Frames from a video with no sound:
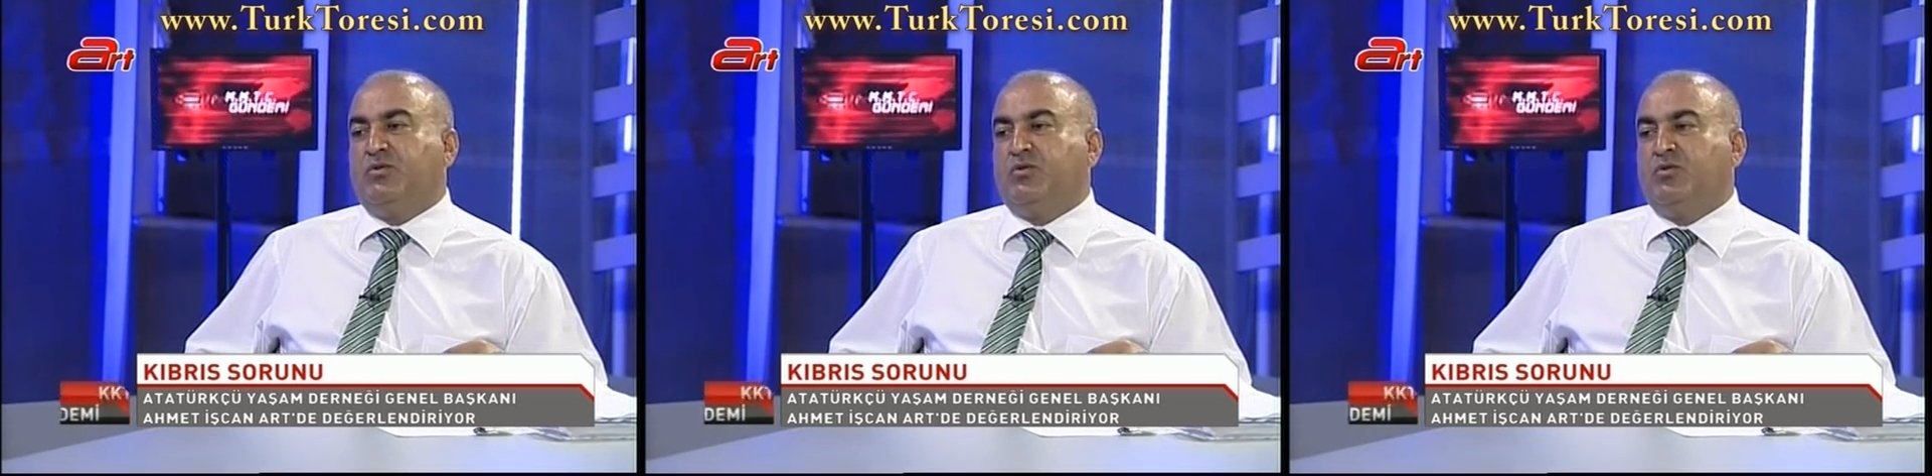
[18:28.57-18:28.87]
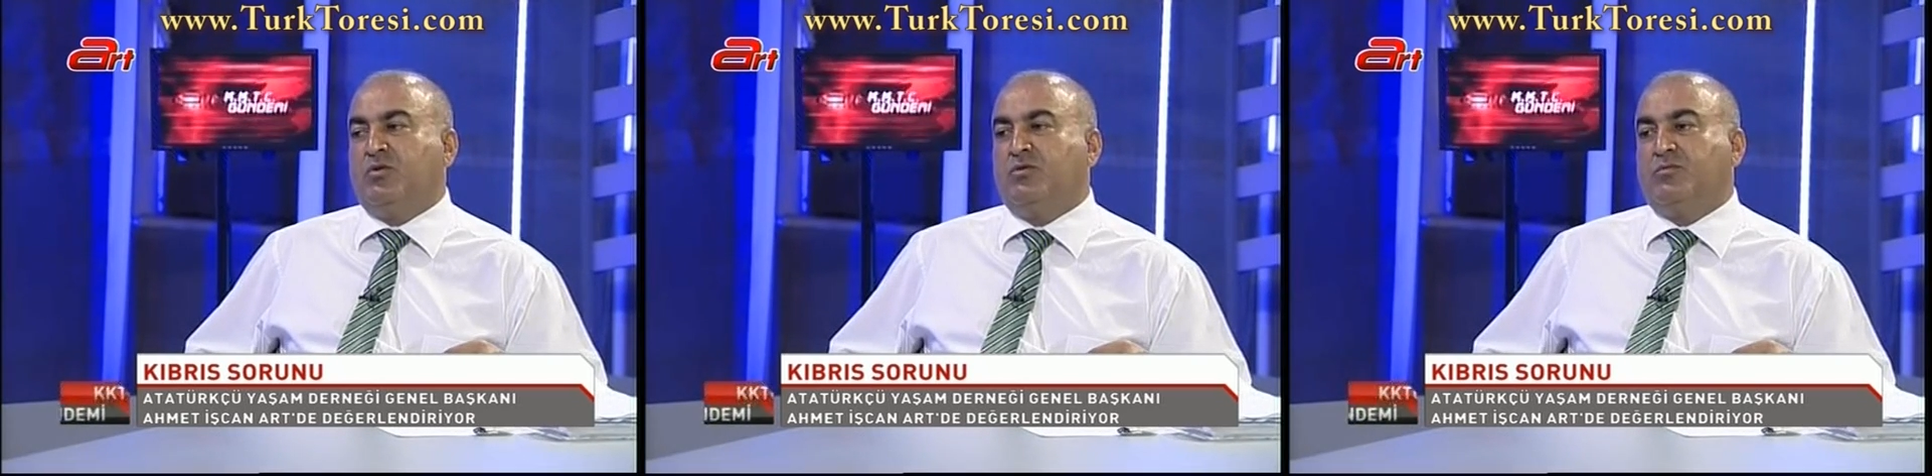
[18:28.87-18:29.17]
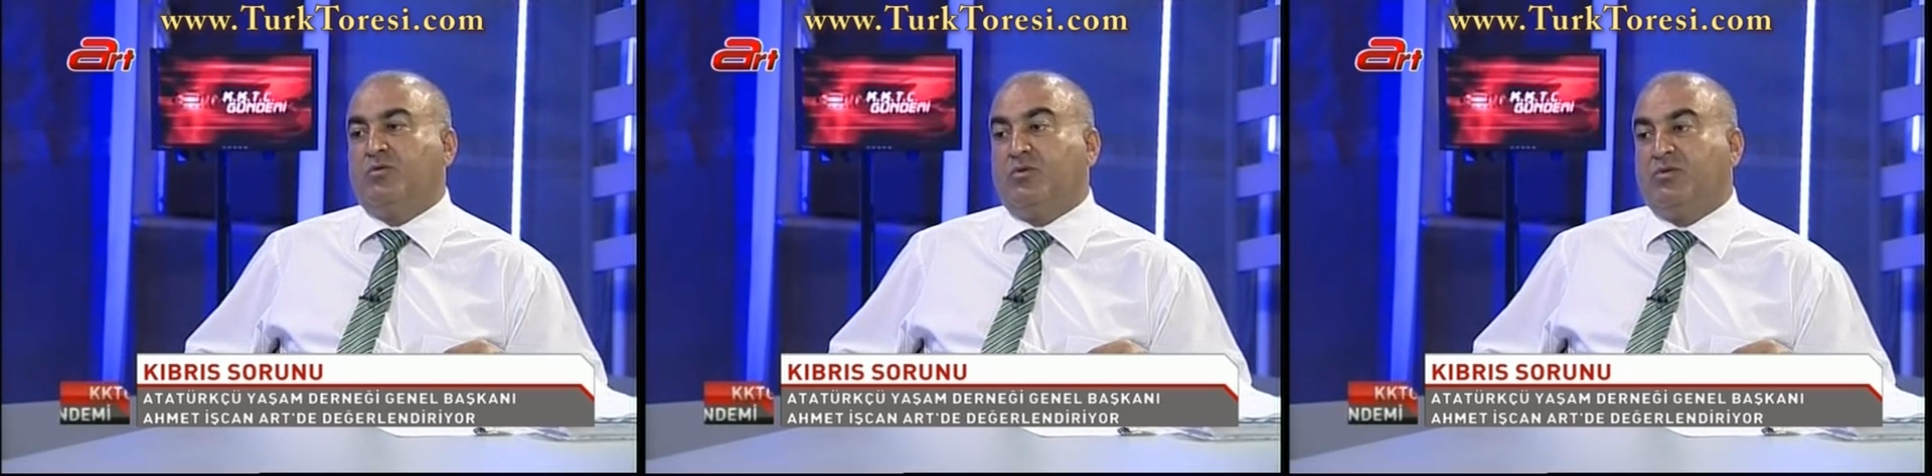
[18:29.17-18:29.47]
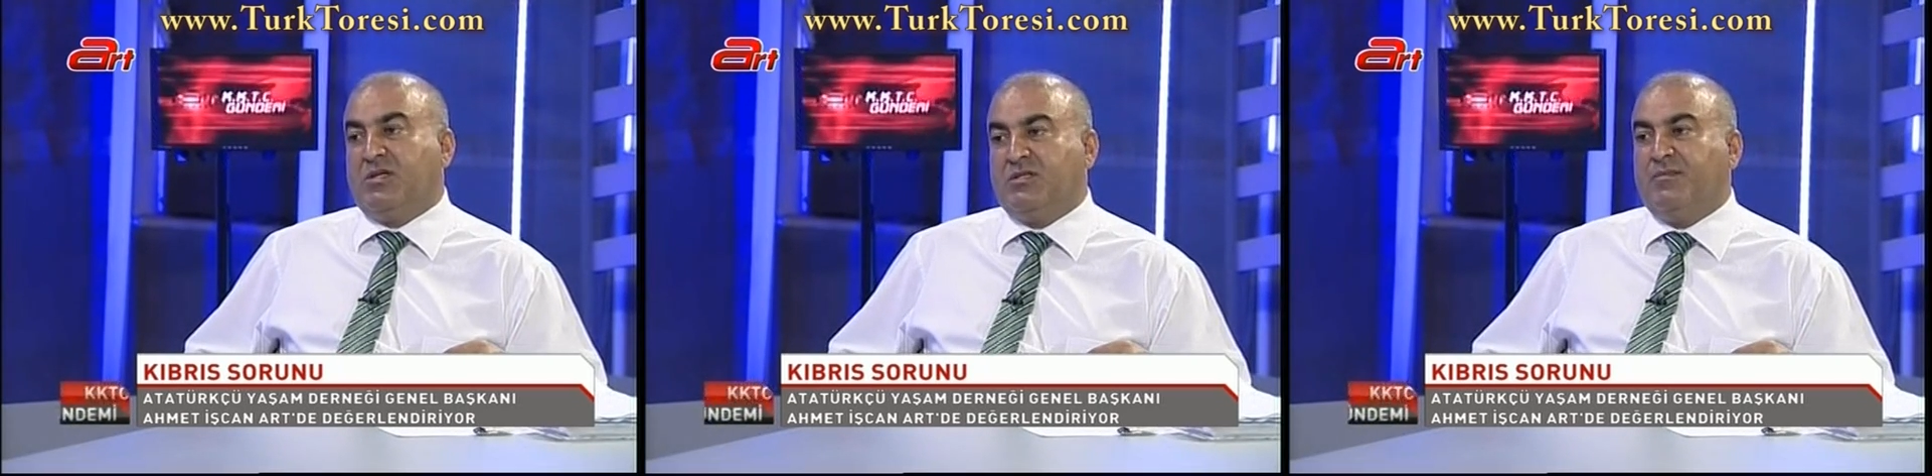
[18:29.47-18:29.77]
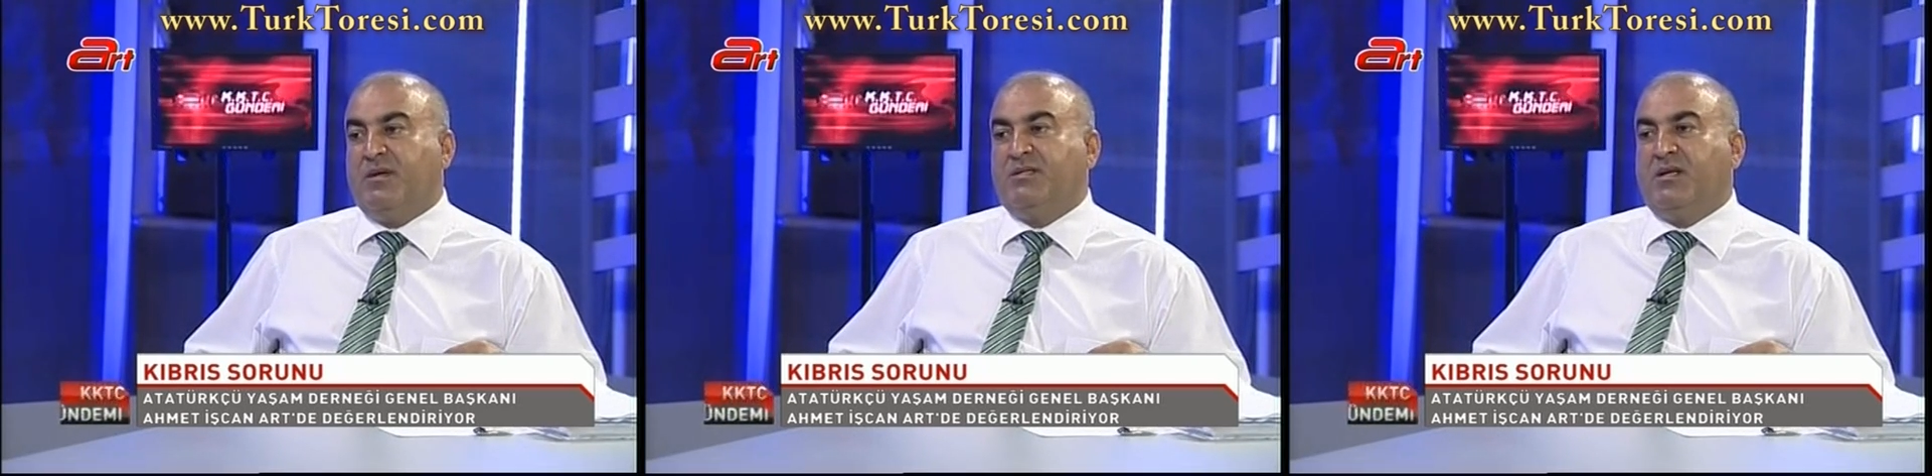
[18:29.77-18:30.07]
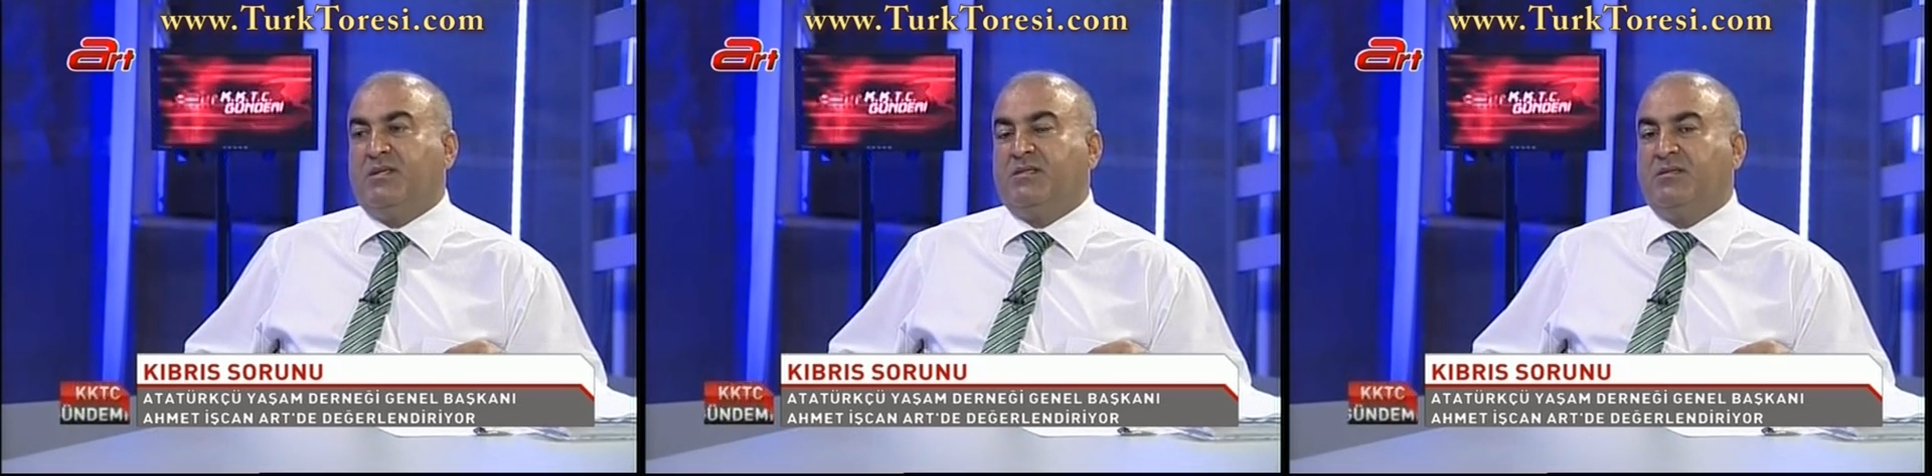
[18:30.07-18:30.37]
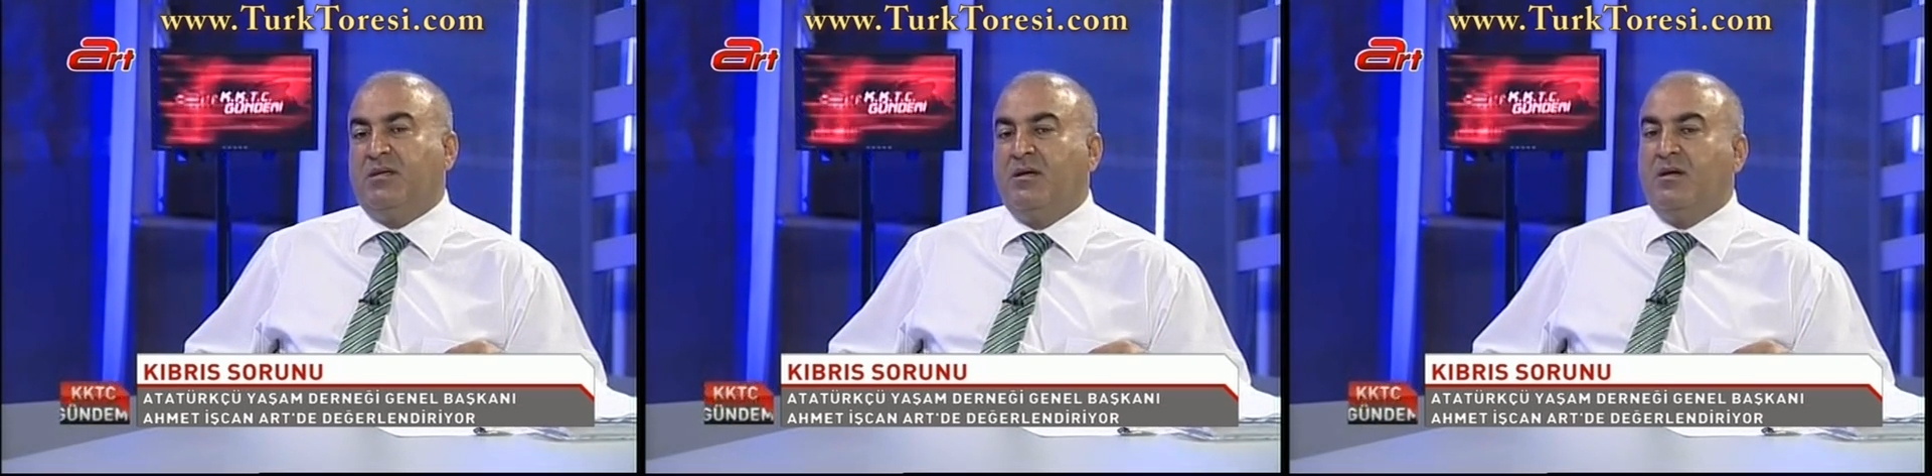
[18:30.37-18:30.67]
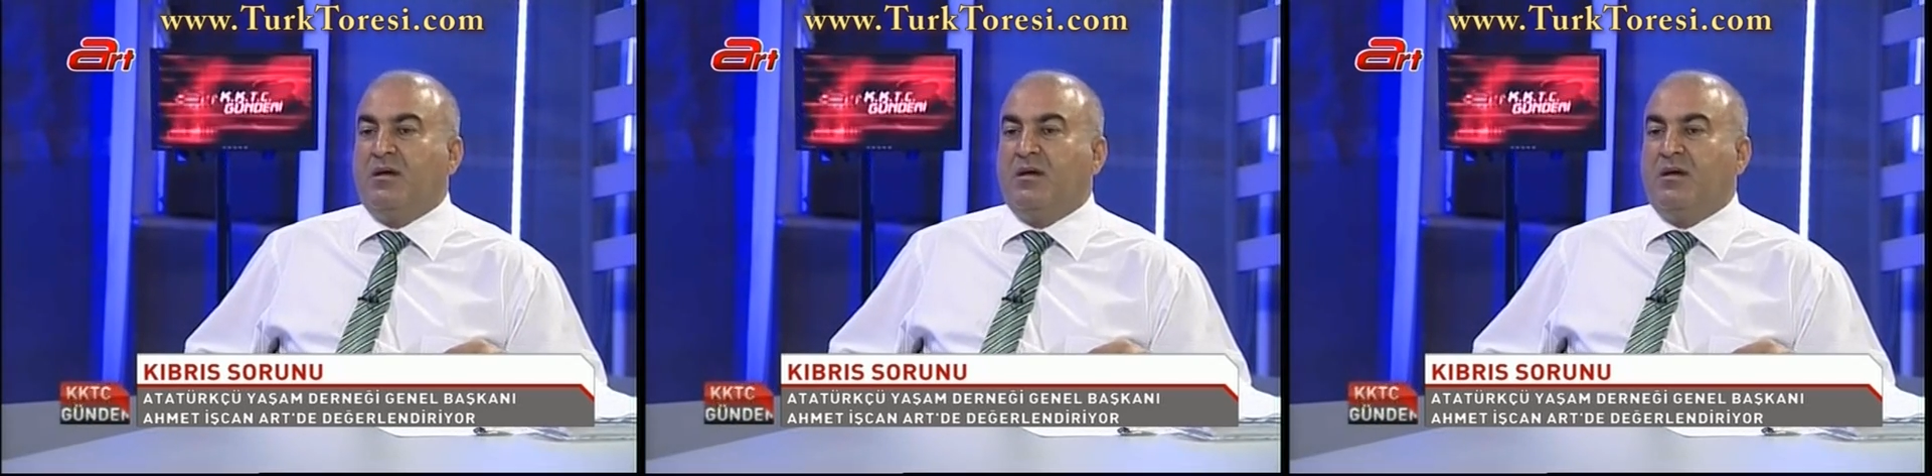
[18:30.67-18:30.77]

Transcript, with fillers: düşünüyoruz. Çok kısa zaman içerisinde.